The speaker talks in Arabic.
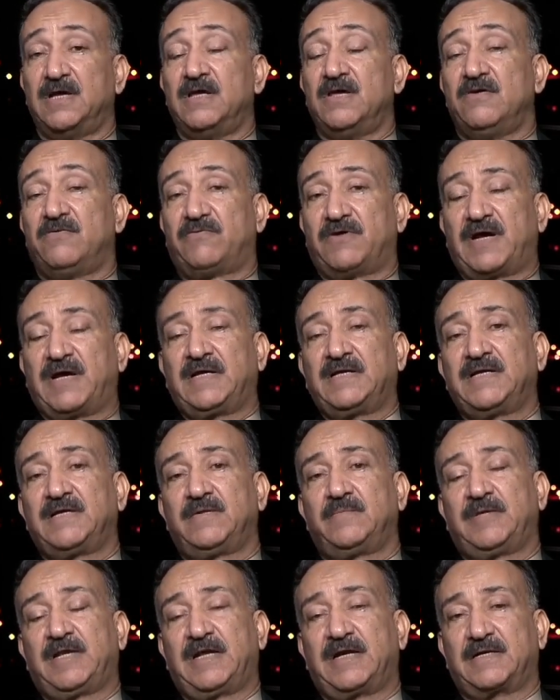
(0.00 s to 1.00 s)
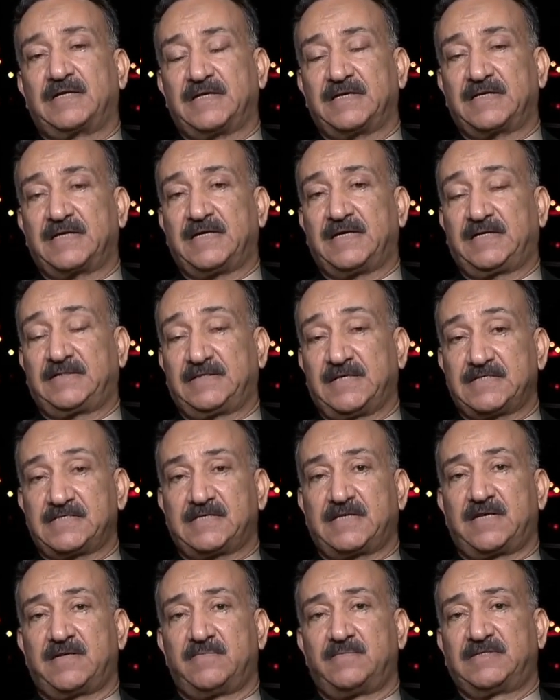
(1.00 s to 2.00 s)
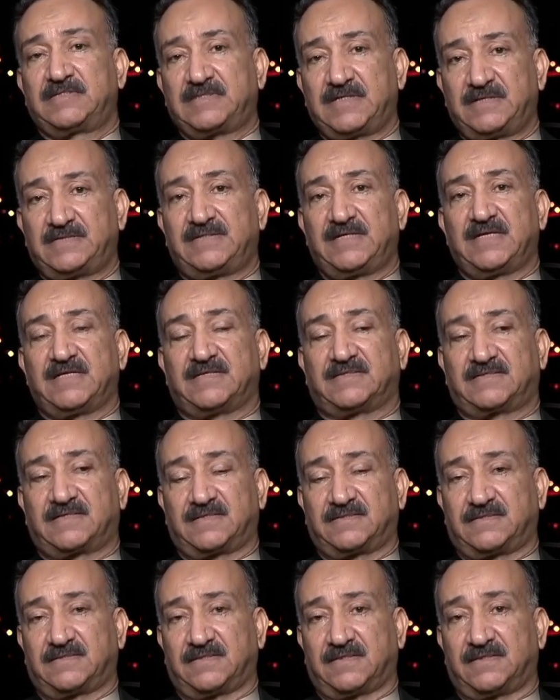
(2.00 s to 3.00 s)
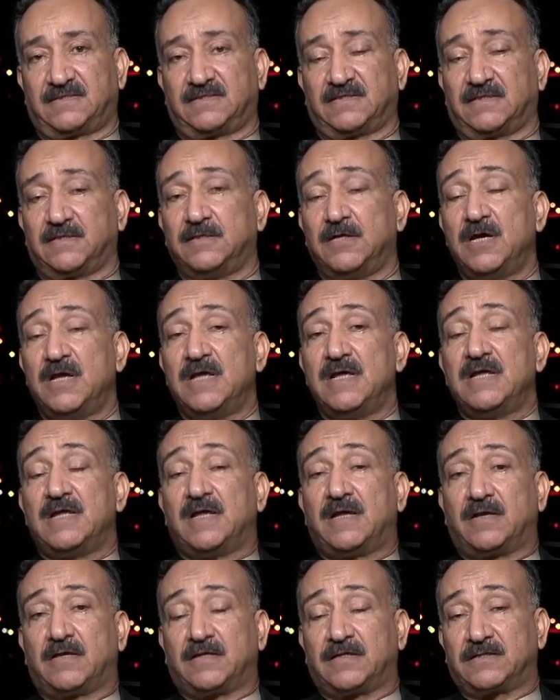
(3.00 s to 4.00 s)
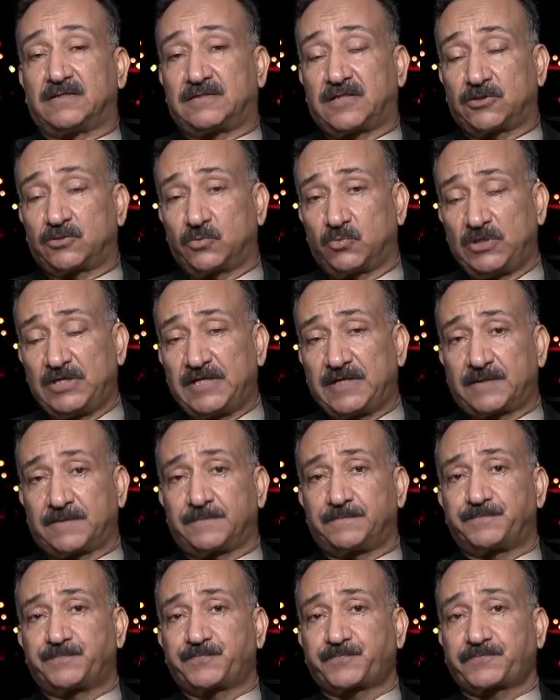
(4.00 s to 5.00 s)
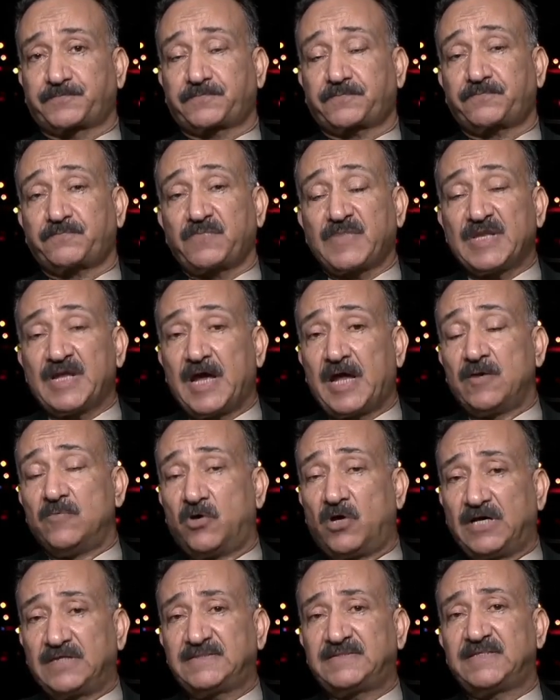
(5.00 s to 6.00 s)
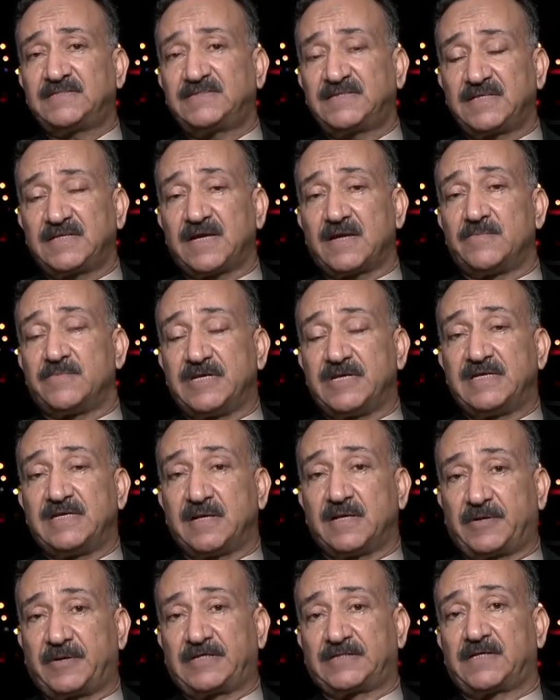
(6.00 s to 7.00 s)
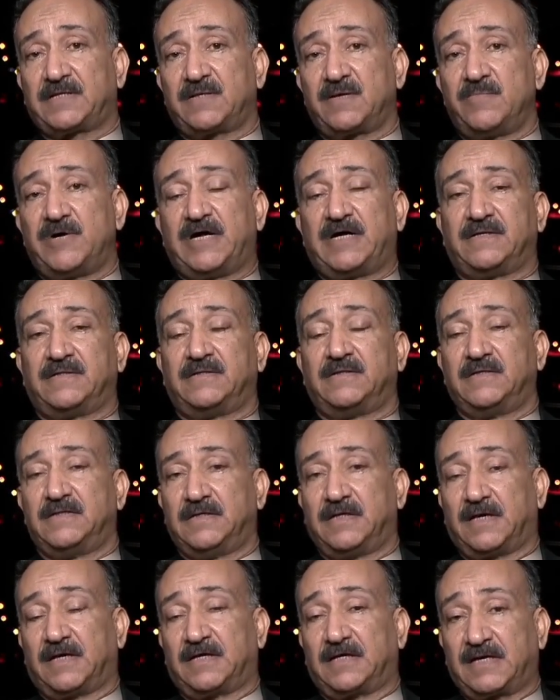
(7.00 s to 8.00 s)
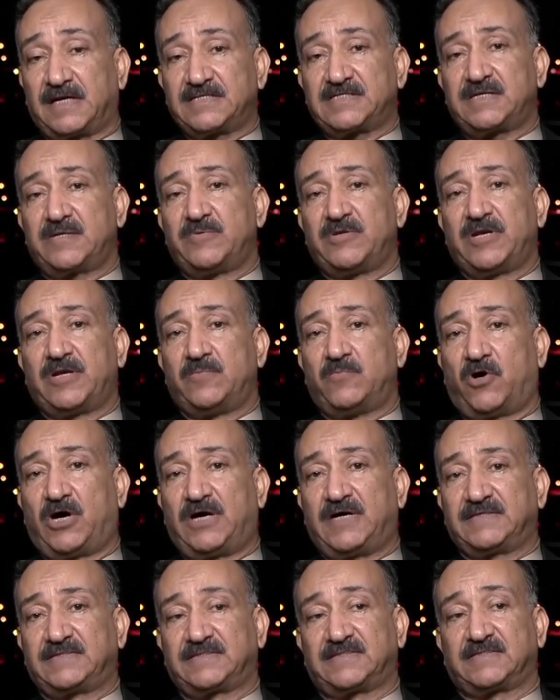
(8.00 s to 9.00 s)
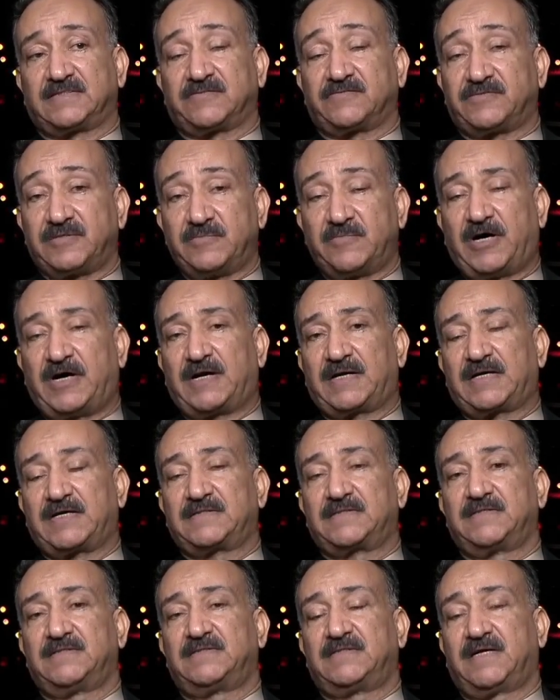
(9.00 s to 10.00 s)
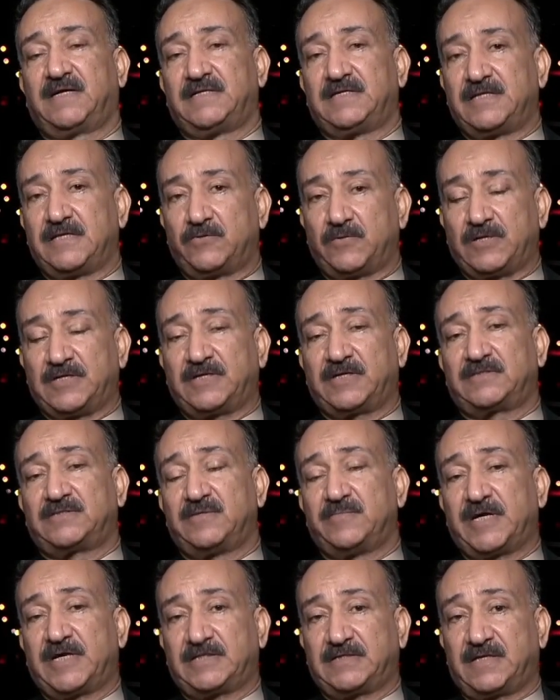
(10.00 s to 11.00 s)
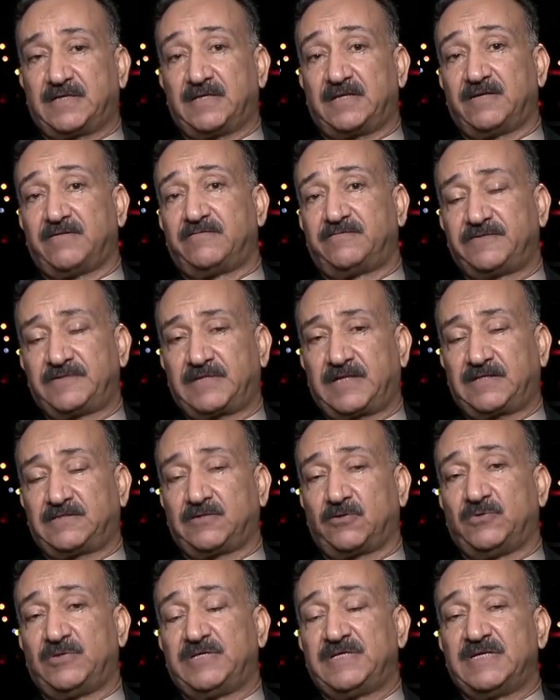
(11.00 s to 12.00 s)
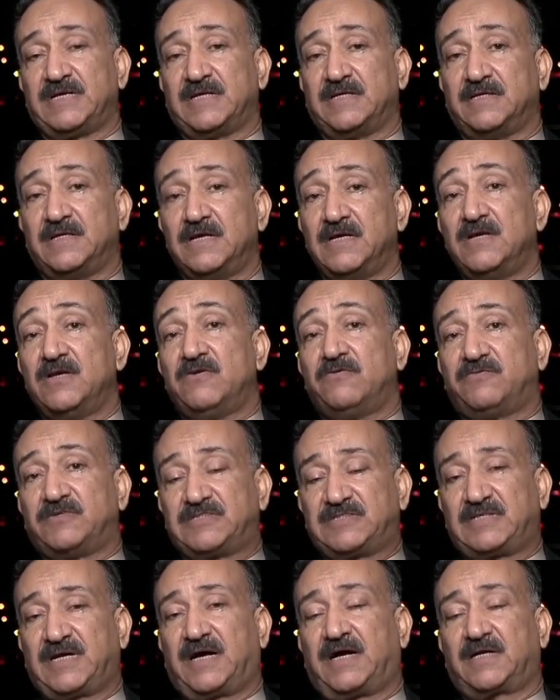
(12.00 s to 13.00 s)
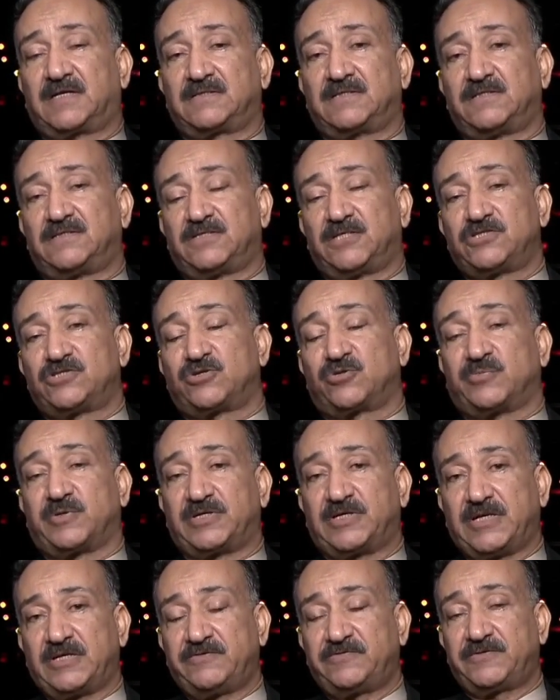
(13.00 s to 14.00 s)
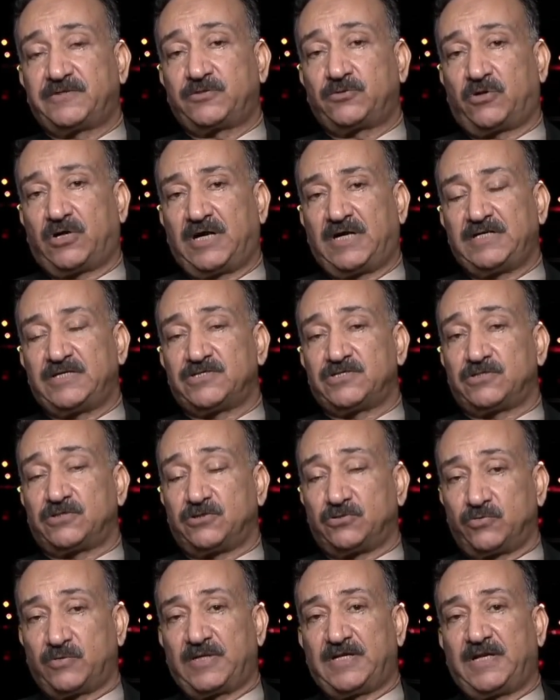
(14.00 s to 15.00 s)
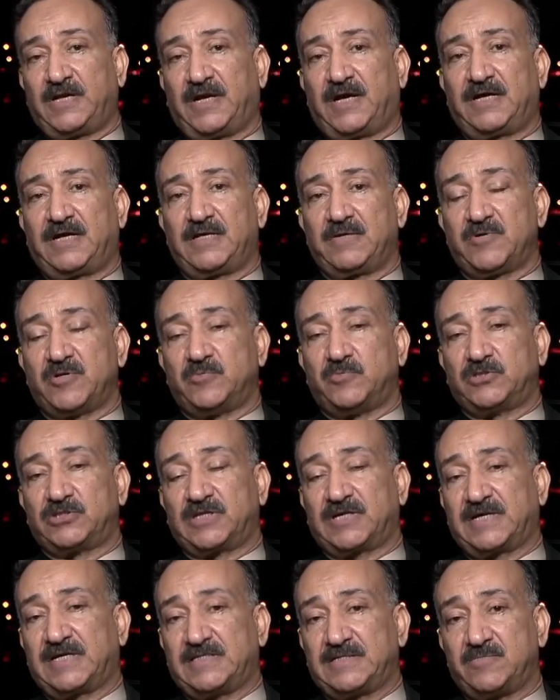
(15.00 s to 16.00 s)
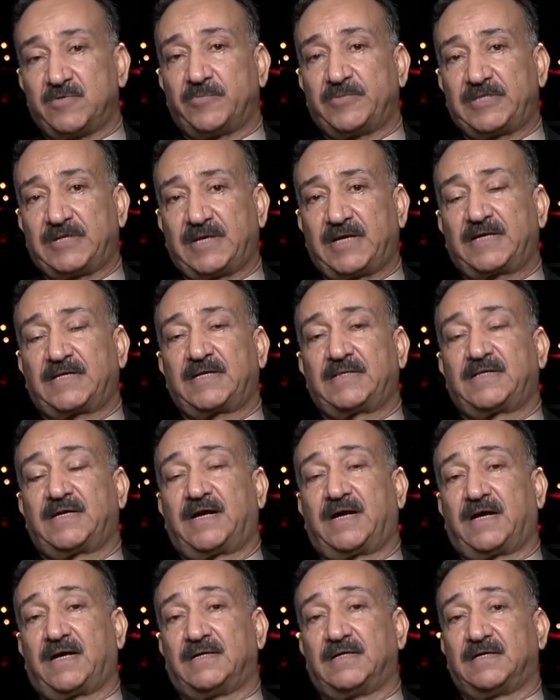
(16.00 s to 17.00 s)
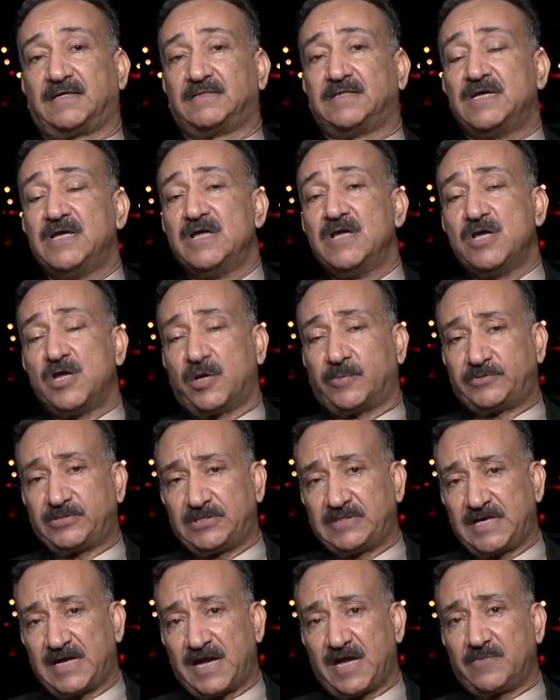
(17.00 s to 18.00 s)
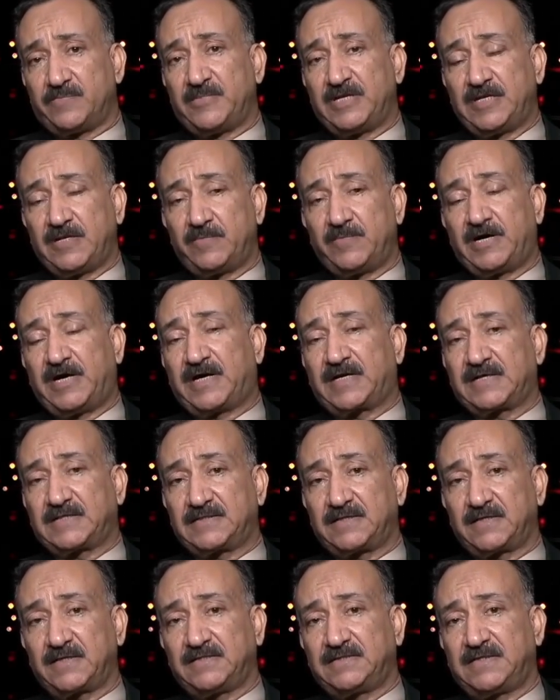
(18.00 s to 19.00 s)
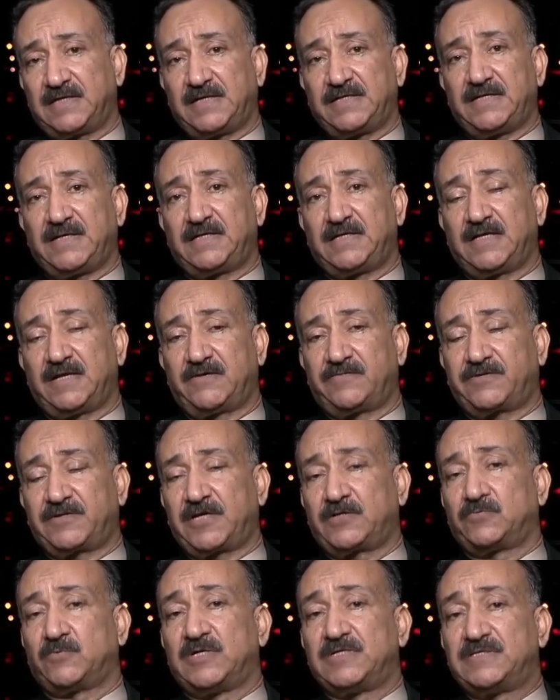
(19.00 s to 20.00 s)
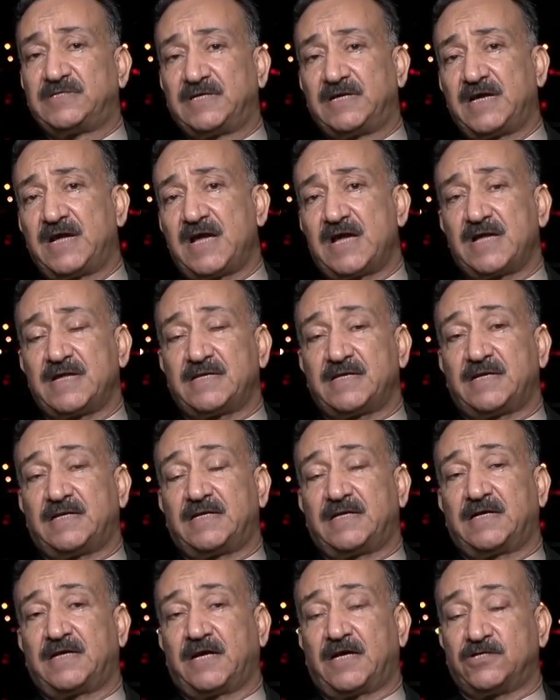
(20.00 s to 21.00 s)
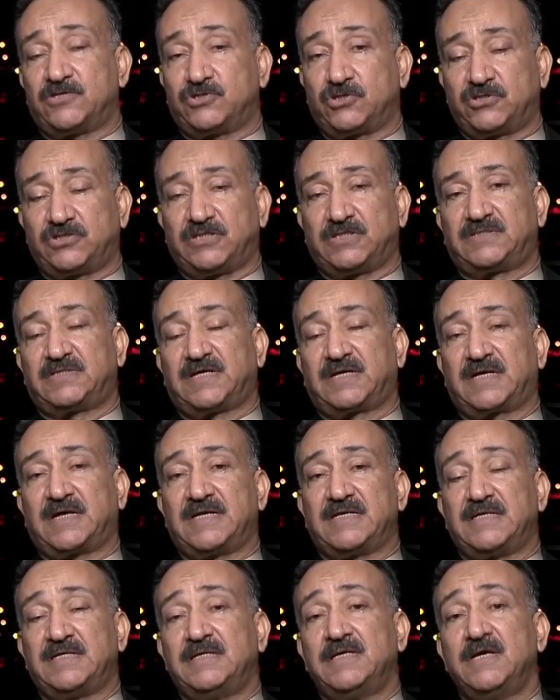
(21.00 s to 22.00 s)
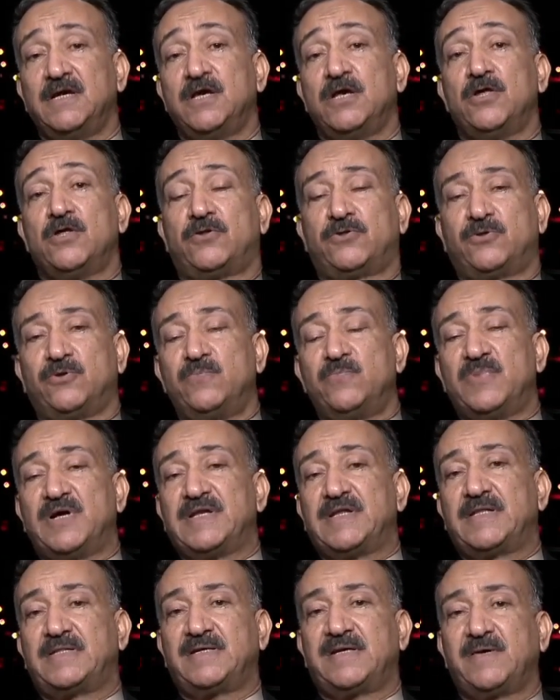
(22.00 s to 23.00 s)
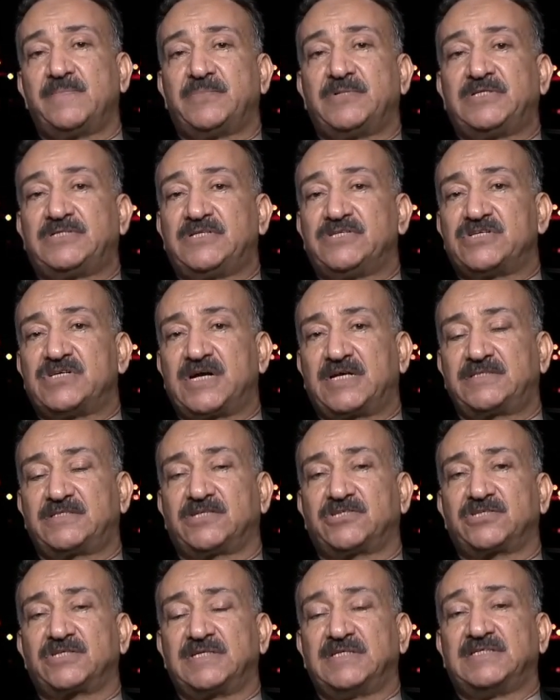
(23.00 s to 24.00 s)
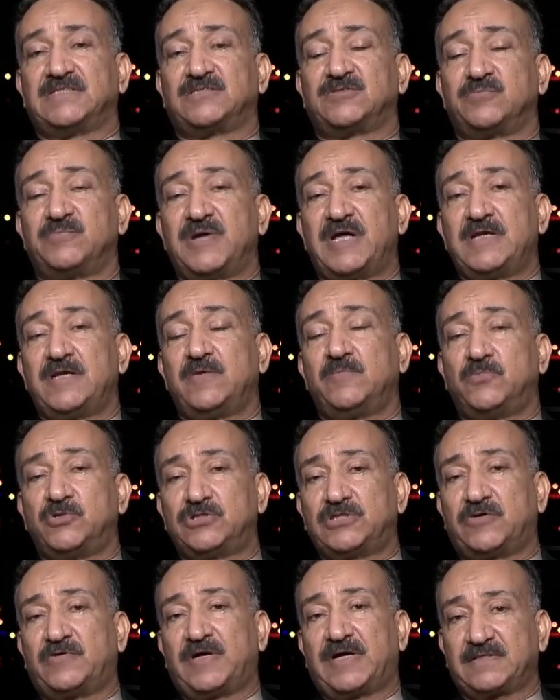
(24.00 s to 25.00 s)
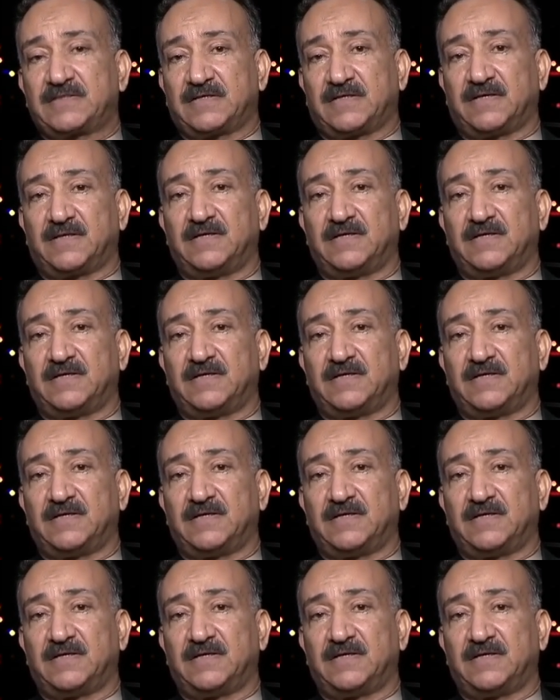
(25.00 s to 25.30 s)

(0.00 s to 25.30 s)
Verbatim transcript: فإحنا بالحقيقة نحتاج إلى مسألتين أساسيتين أه، تطوير المؤسسة الأمنية بعد ضمان إخراجها من المحاصصة في مهارات قتالية والاعتماد على الانفتاح دوليا في استعارة التجربة كيف تعالج دول العالم المتقدمة مثل هكذا حالات ابتداء من المهارات القتالية للأفراد وانتهاء إلى الجهد التقني ثم نذهب باتجاه تشخيص من المتواطئ